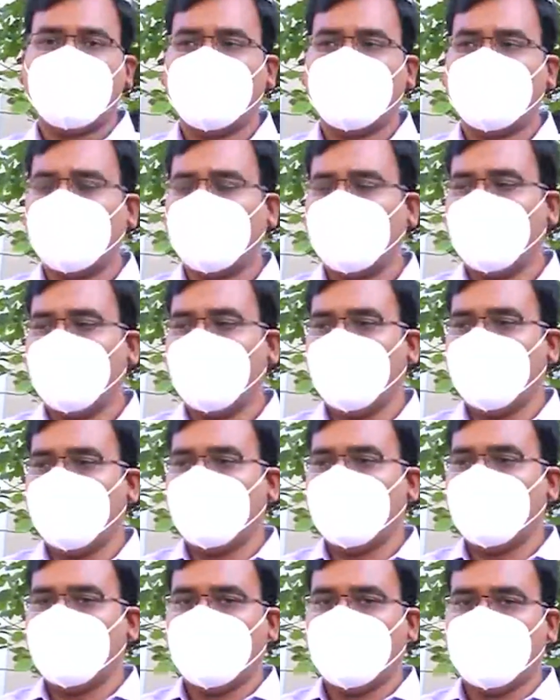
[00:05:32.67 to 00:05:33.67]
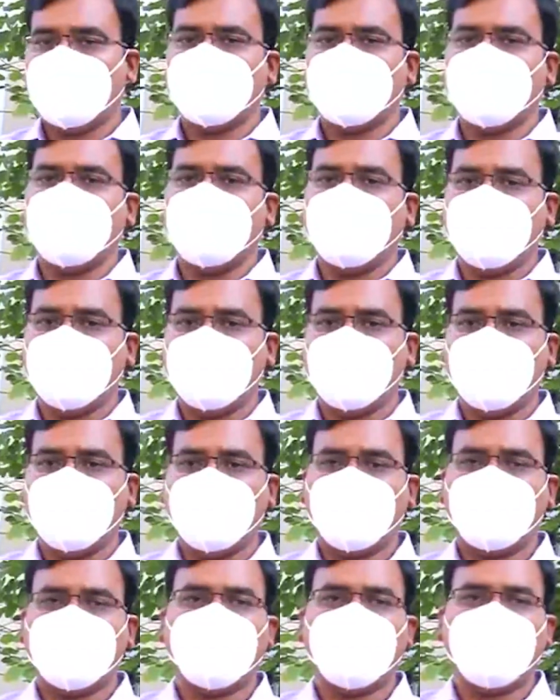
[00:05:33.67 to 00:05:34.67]
ఆహారాన్ని మంచి
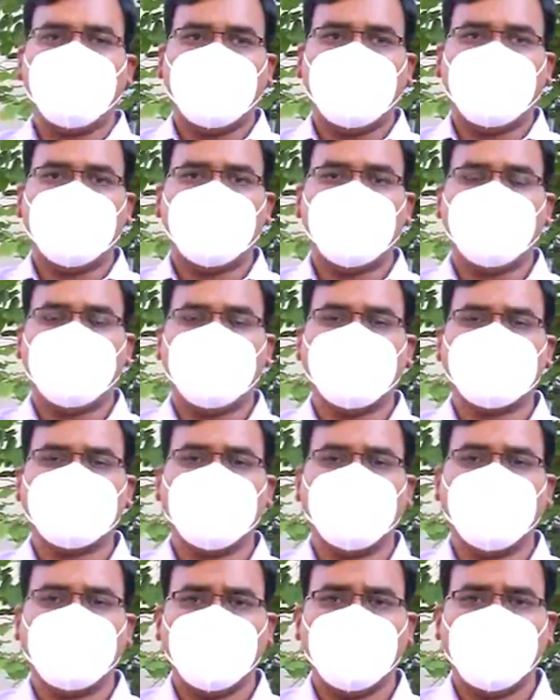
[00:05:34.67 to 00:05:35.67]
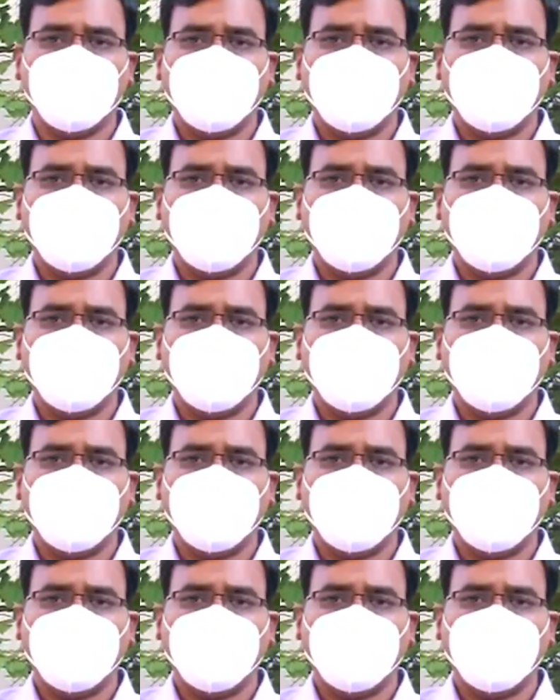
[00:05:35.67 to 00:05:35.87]
బలవద్దమైన ఆహారం తీసుకుంటూ